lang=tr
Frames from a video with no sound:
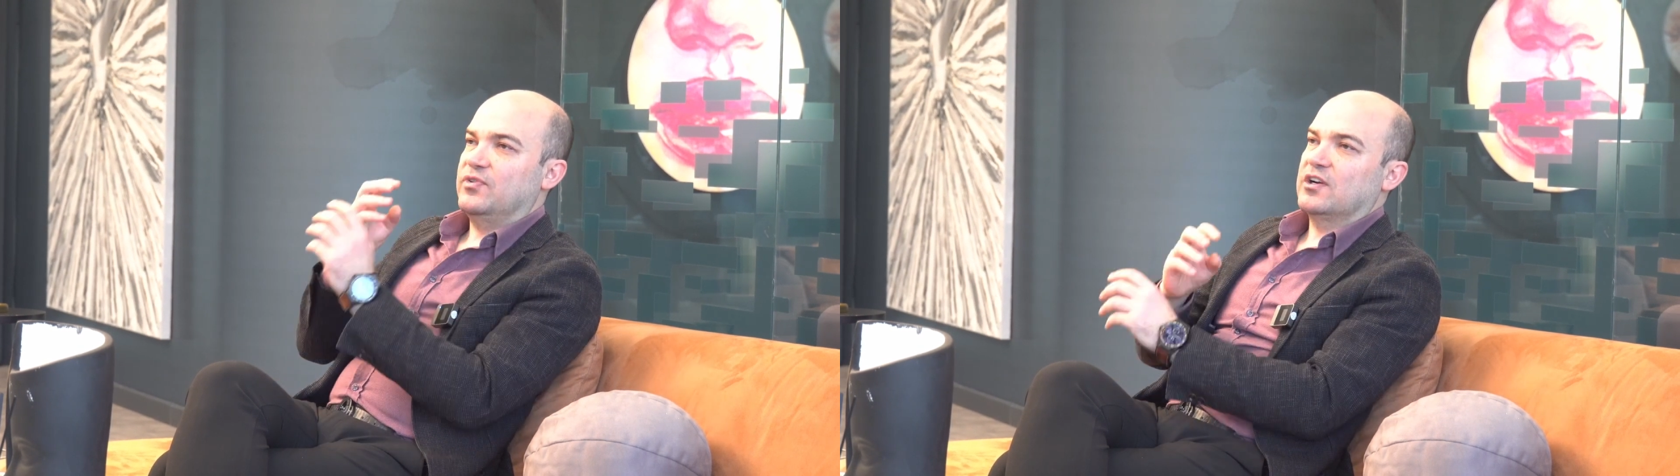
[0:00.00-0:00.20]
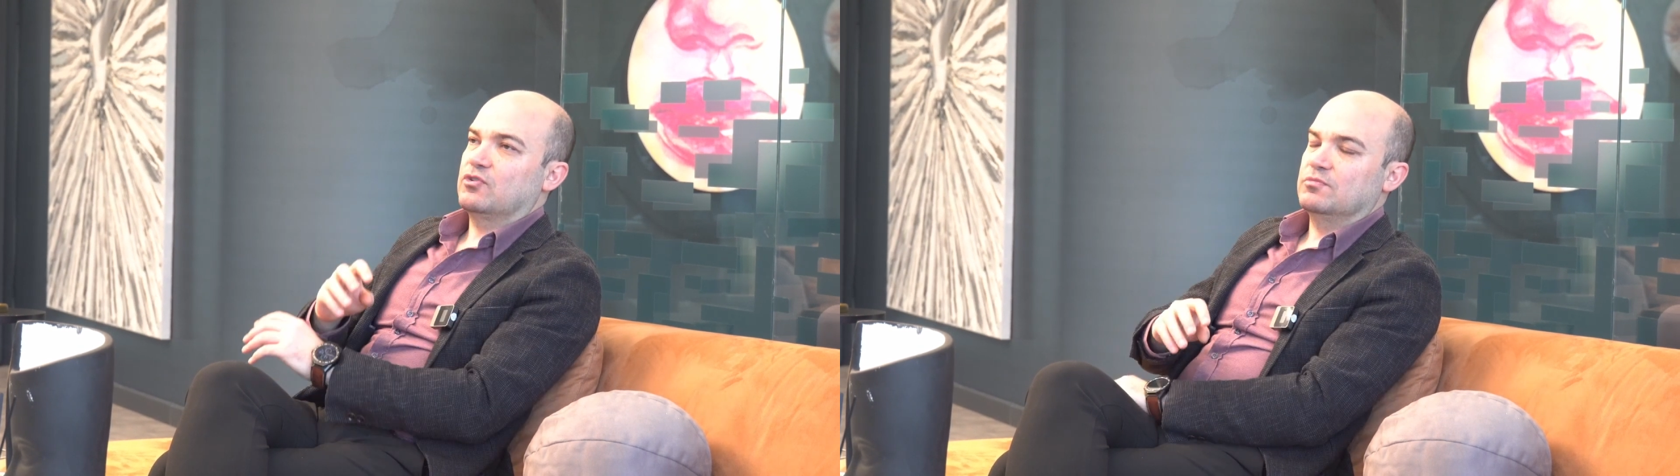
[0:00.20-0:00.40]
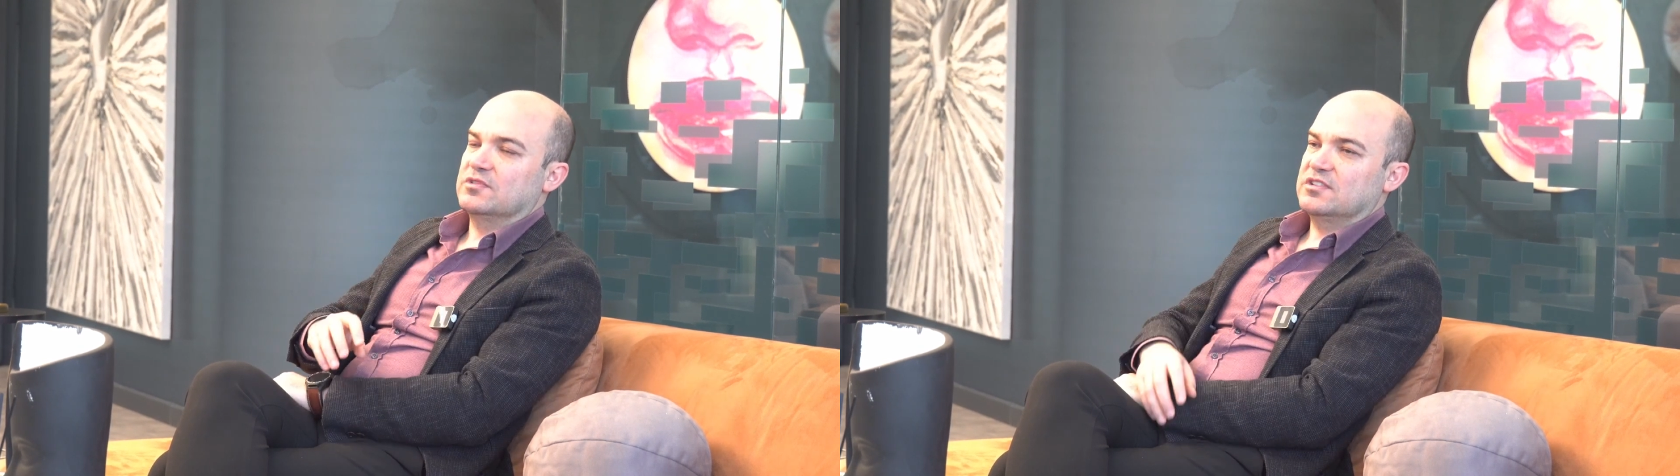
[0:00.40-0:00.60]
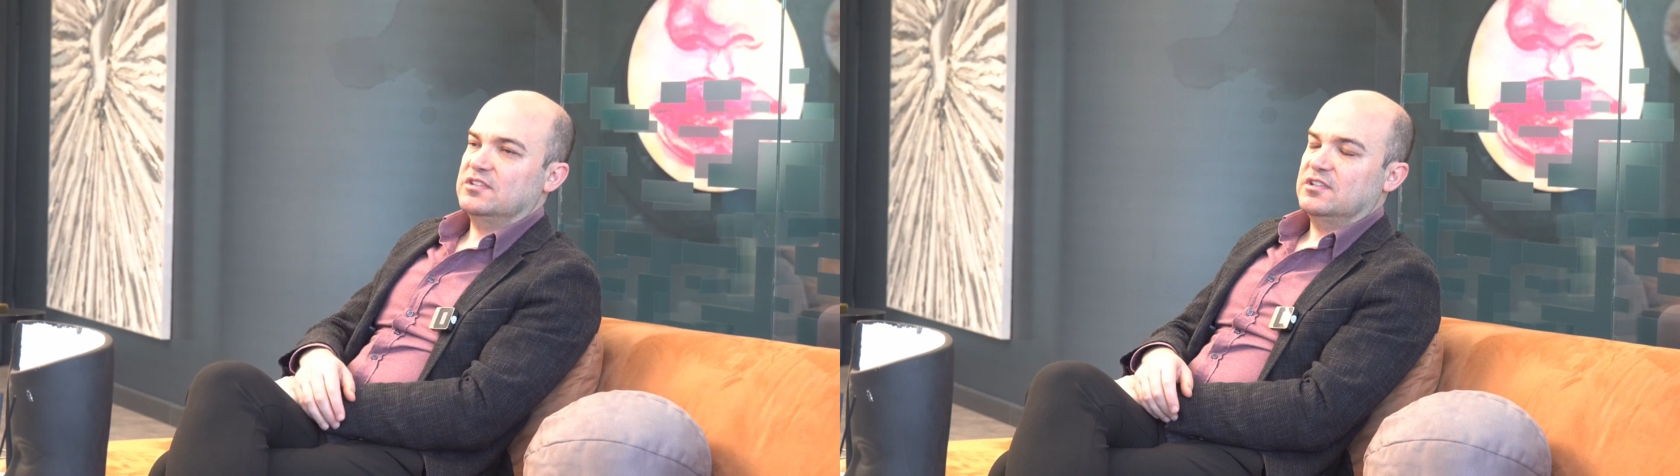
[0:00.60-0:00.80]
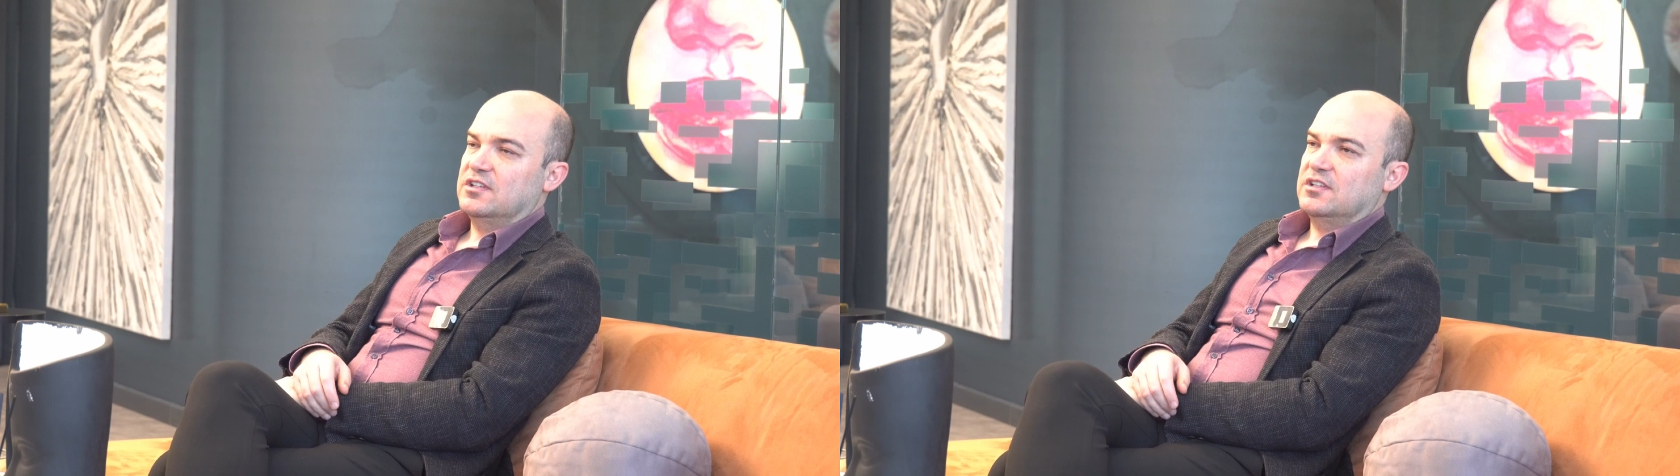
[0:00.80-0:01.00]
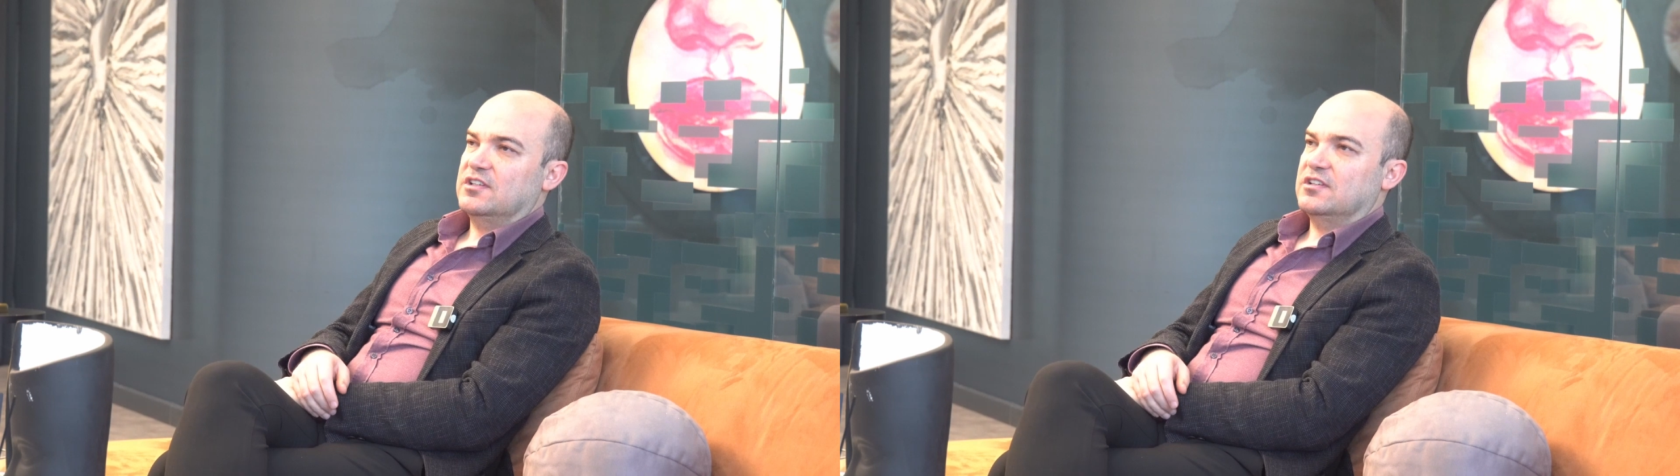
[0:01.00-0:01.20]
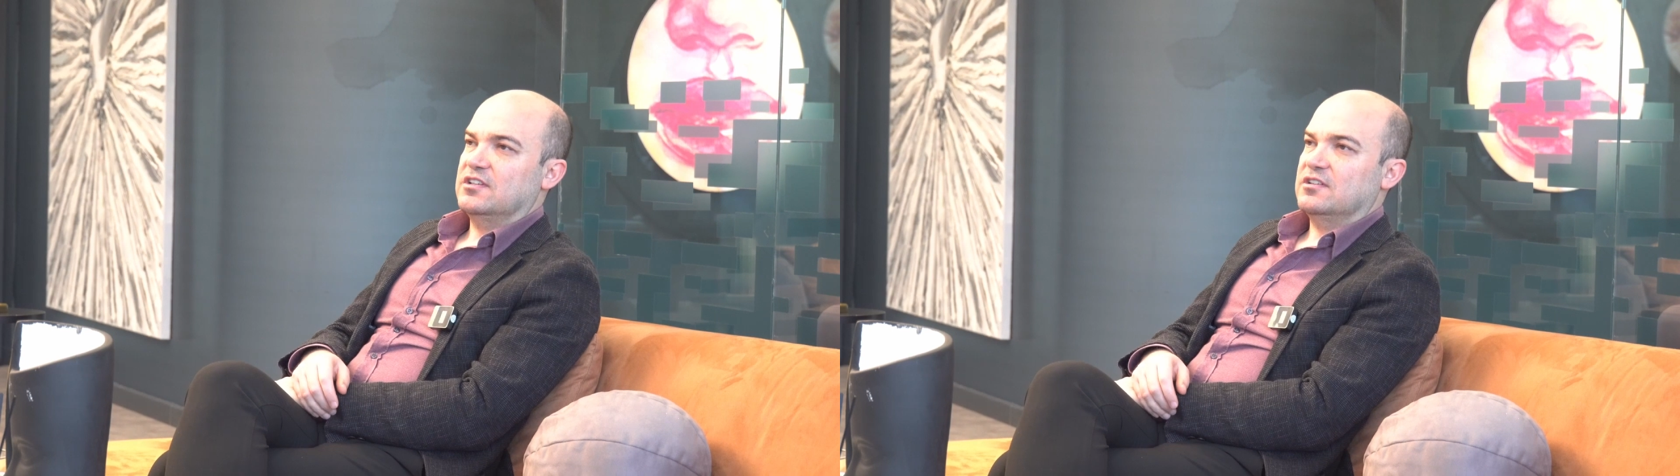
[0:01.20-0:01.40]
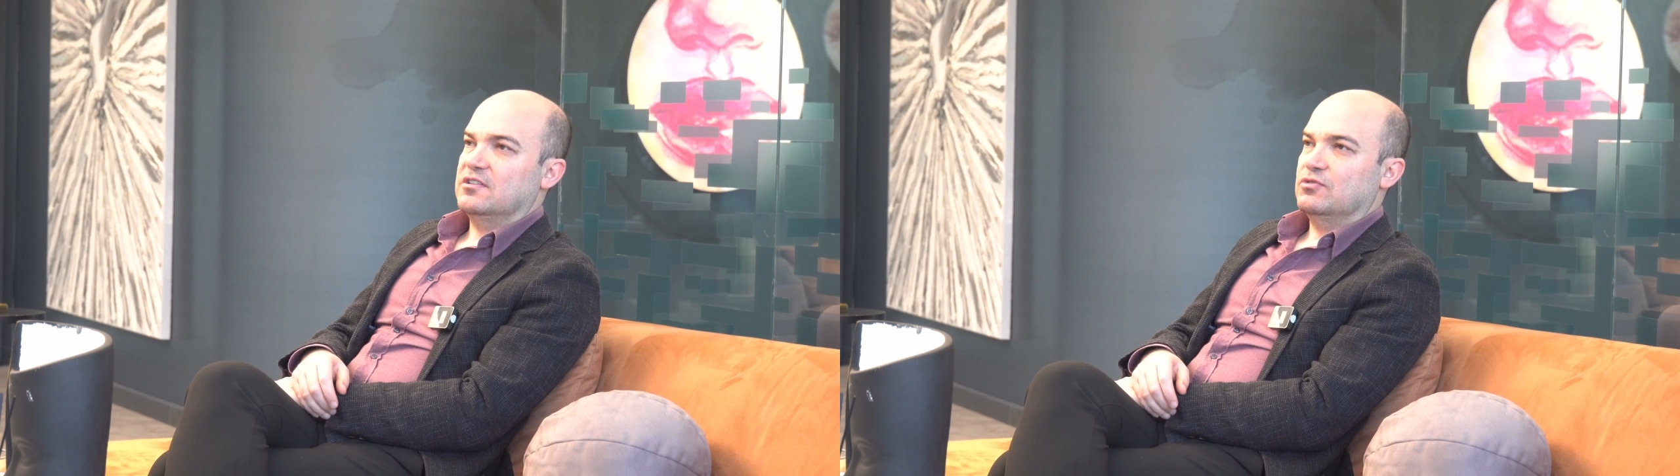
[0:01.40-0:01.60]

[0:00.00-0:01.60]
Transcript: fark olması. E,